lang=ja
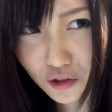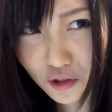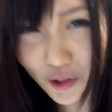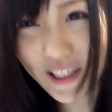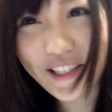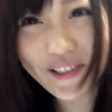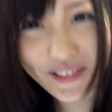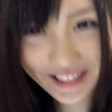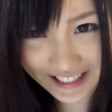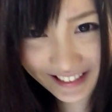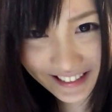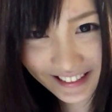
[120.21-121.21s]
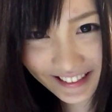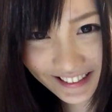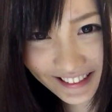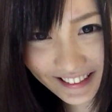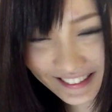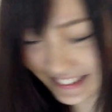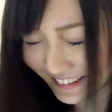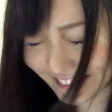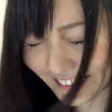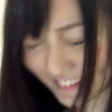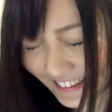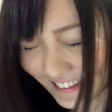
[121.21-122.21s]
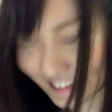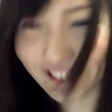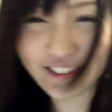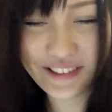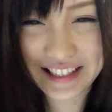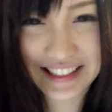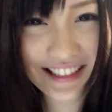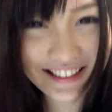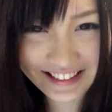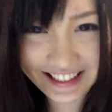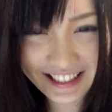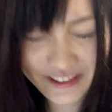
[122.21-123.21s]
そんな曲です。抽象的ですね。